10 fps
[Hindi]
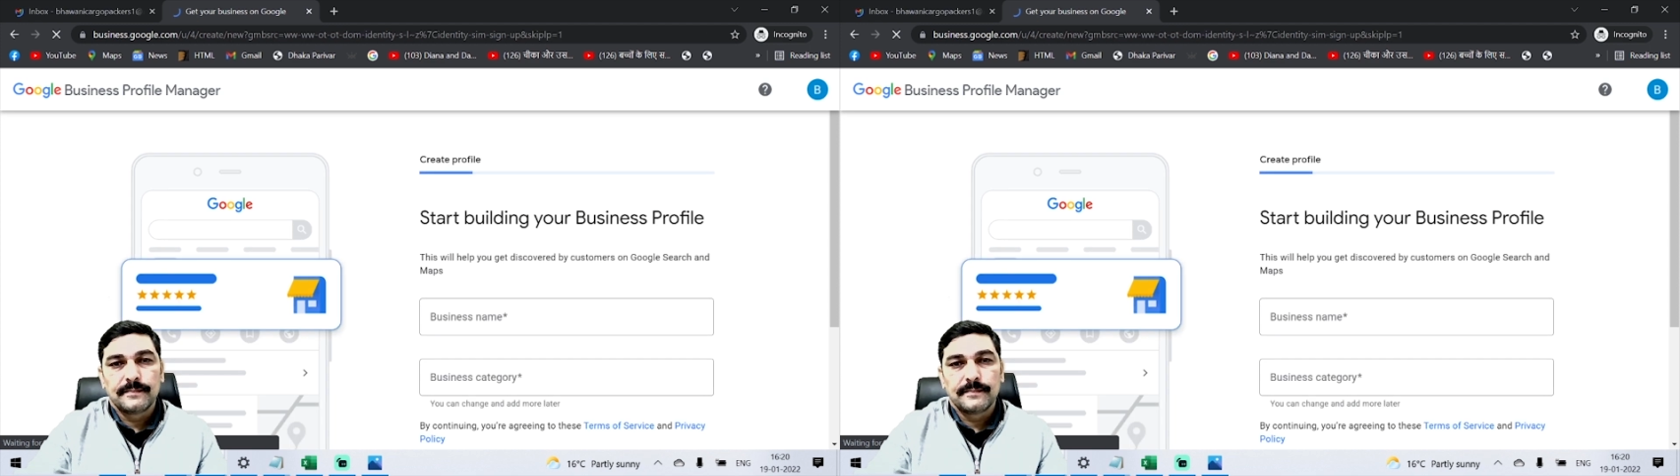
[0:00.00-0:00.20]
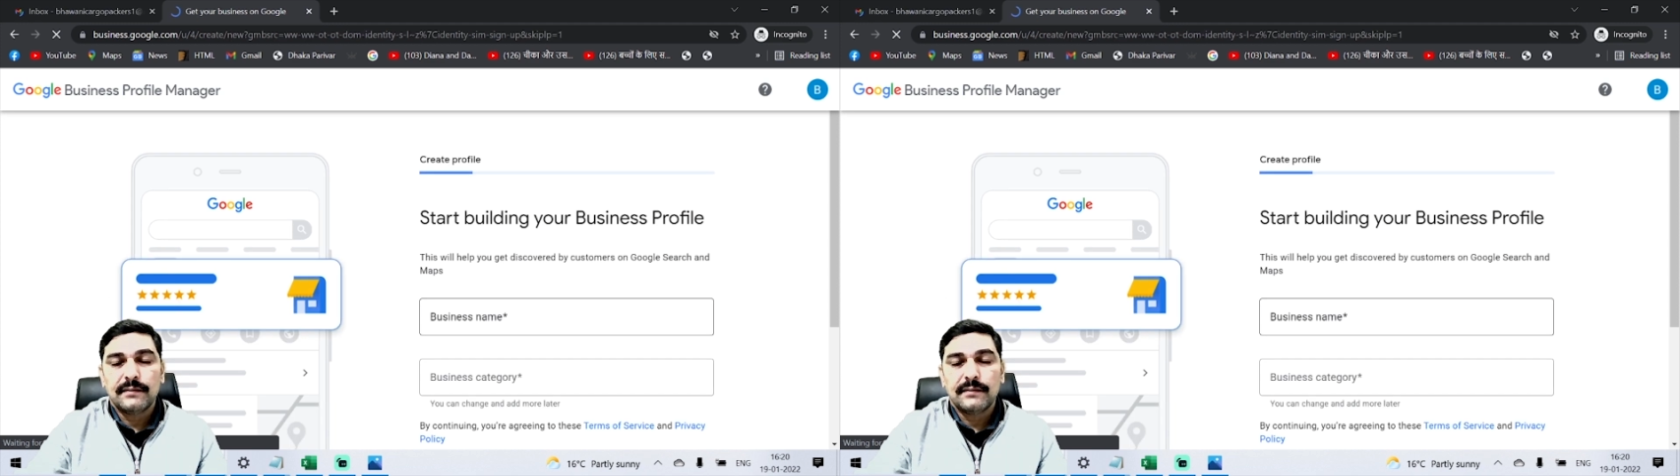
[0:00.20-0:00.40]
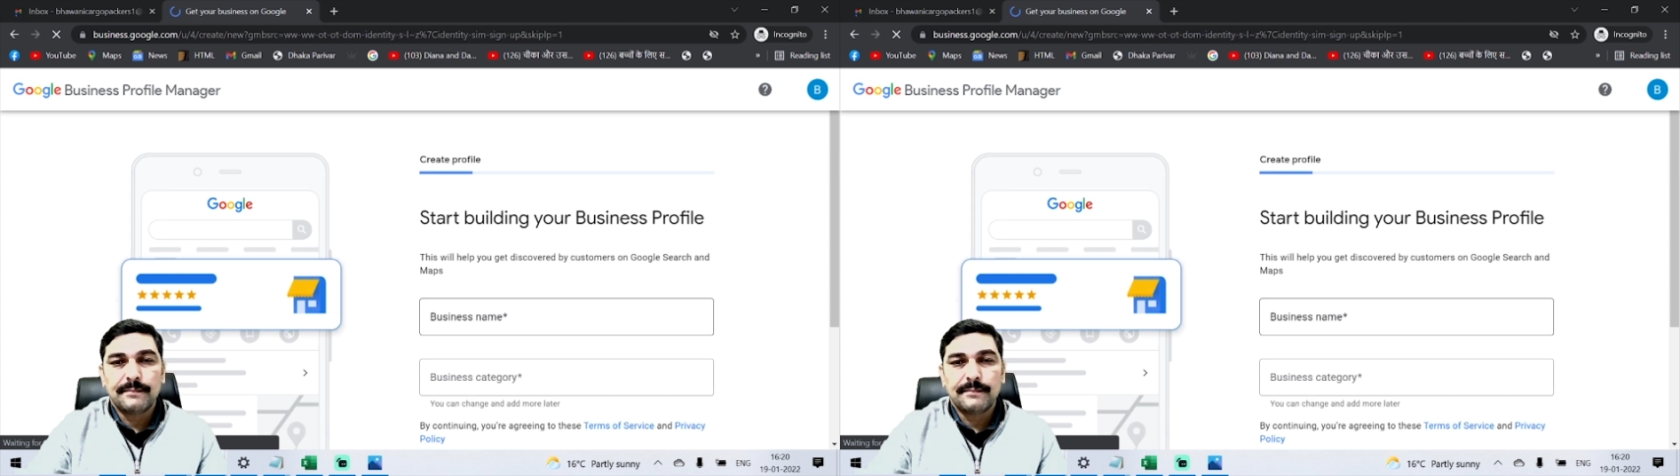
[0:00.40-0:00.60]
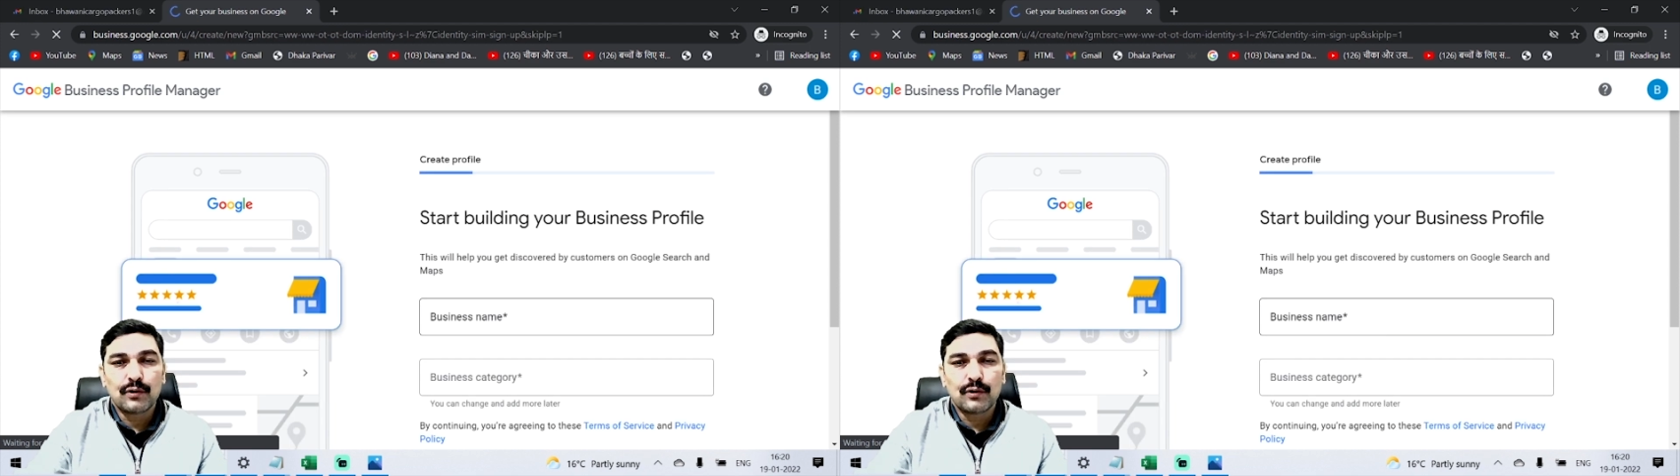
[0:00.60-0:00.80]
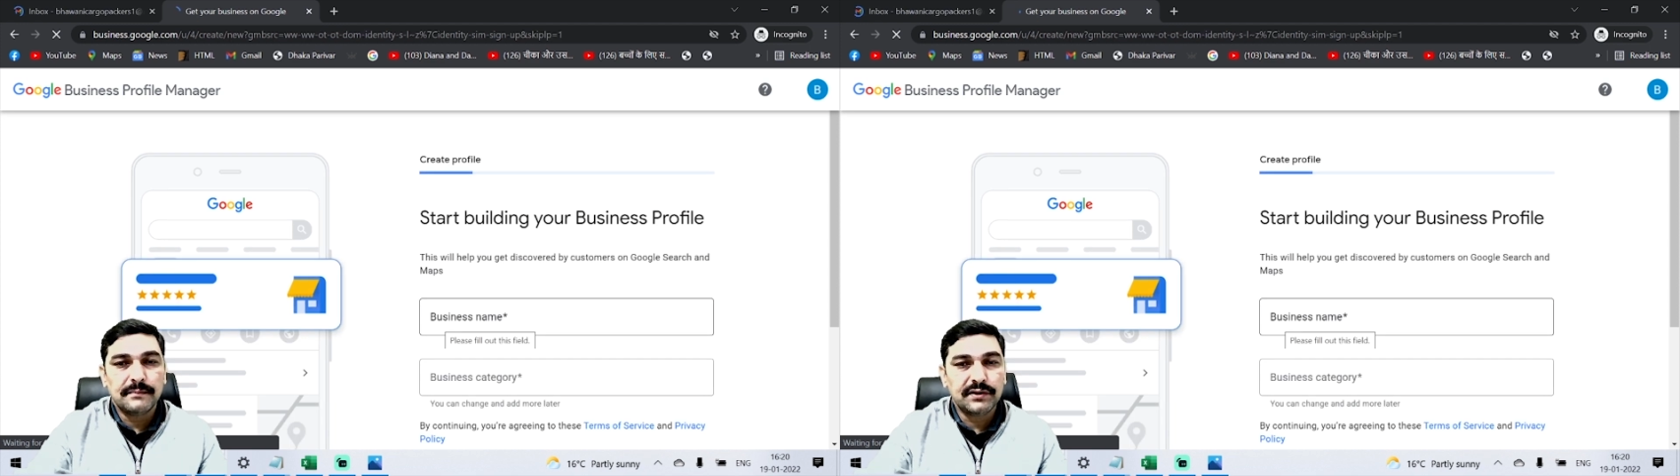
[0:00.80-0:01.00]
यहां पर
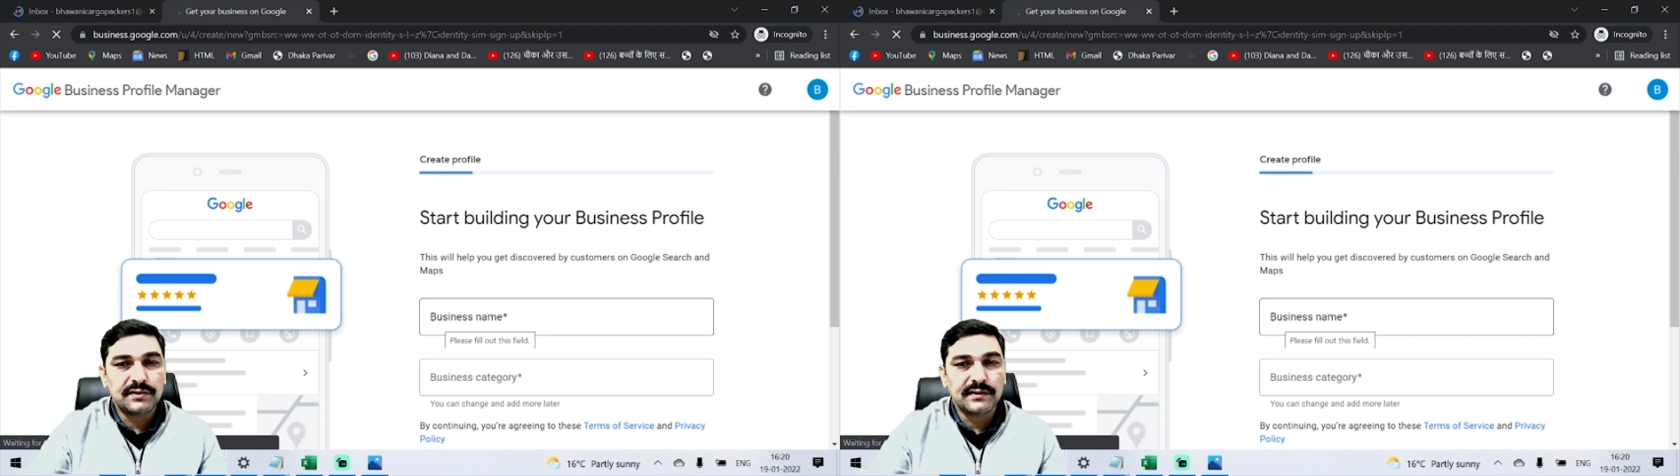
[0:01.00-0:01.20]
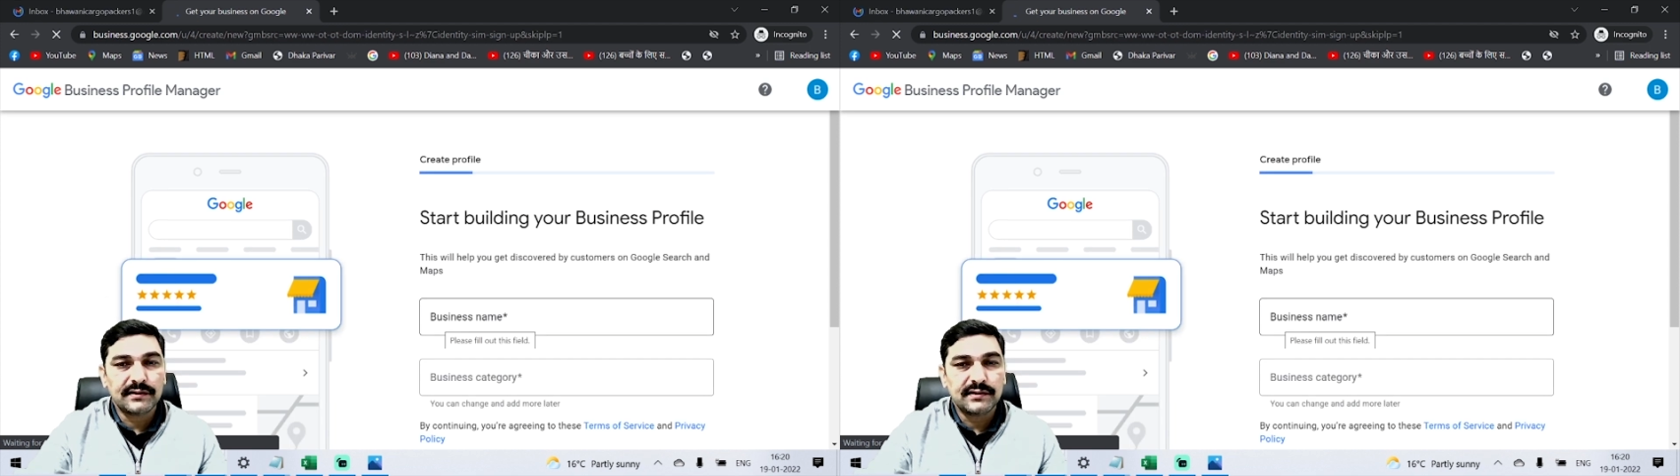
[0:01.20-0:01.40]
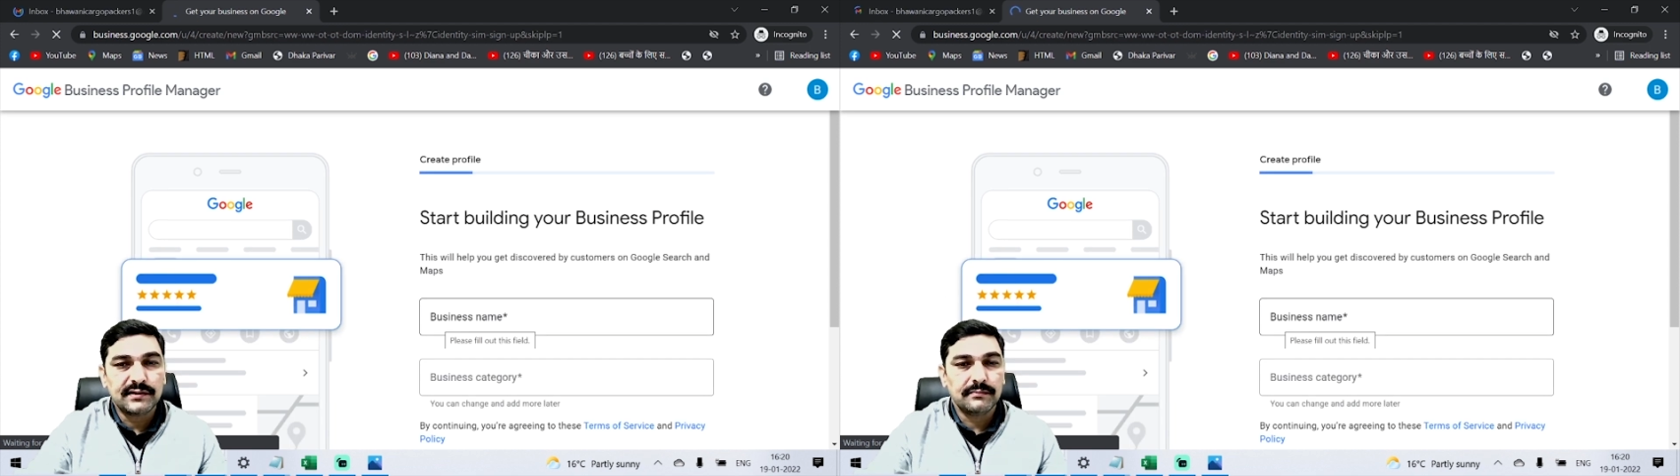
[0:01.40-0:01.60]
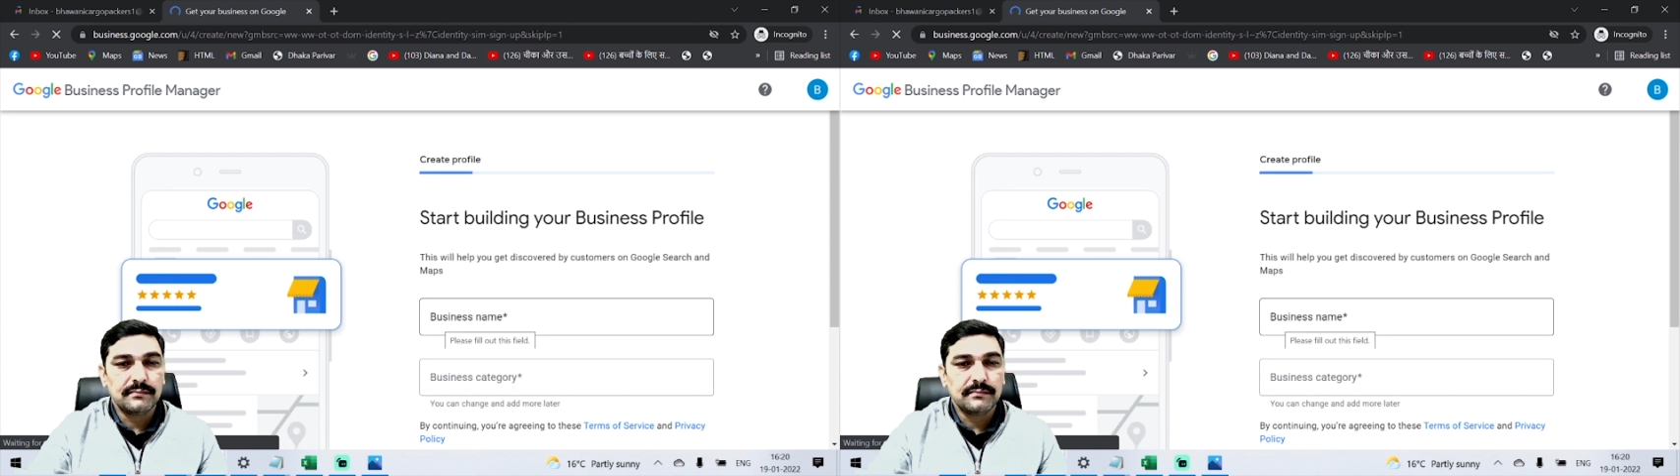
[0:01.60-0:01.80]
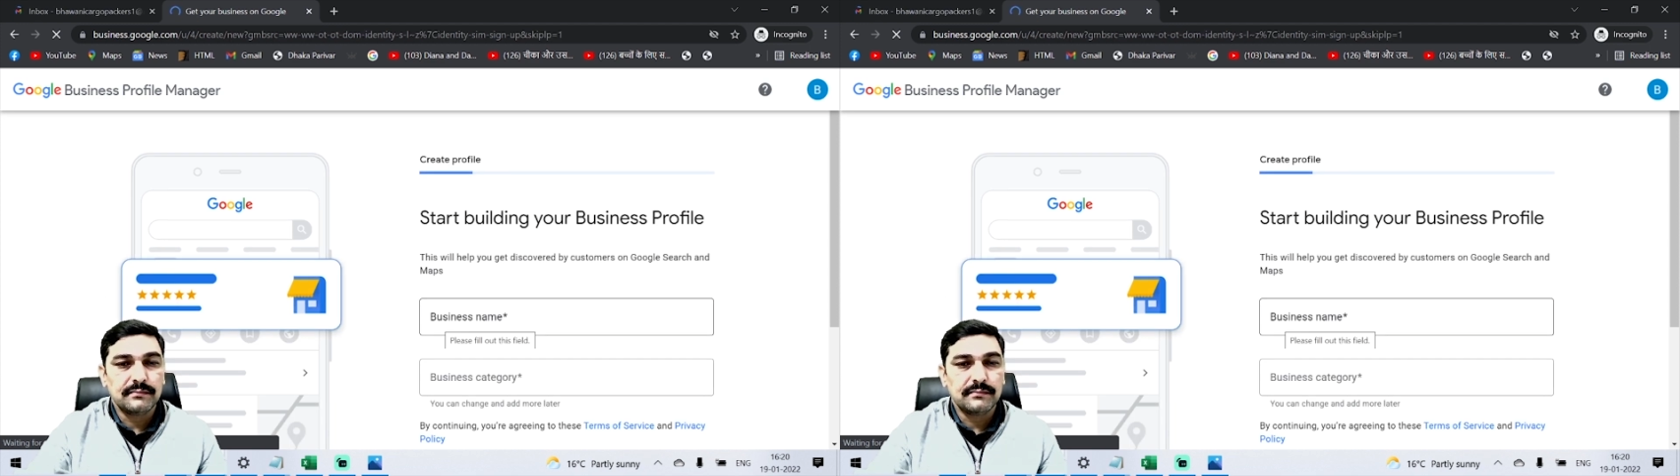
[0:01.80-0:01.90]
आपको अपना बिजनेस नेम